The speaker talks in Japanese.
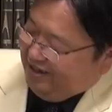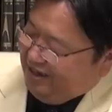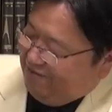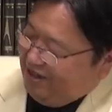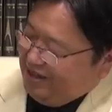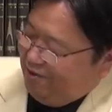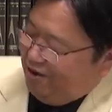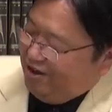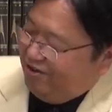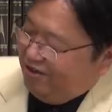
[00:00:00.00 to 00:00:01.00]
やっぱね、こ
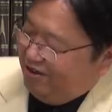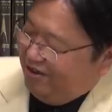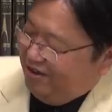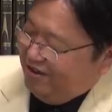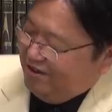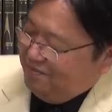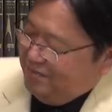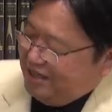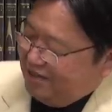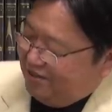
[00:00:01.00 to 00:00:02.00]
れを
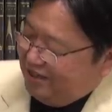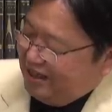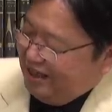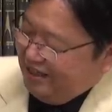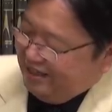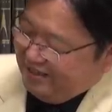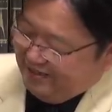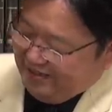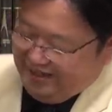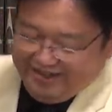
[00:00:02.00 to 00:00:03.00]
見せときたいんです
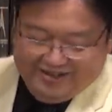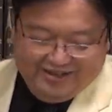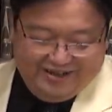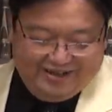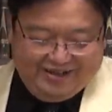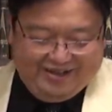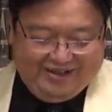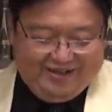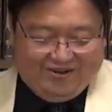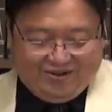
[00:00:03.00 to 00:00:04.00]
よね。
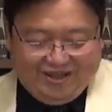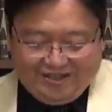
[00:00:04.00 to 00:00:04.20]
これで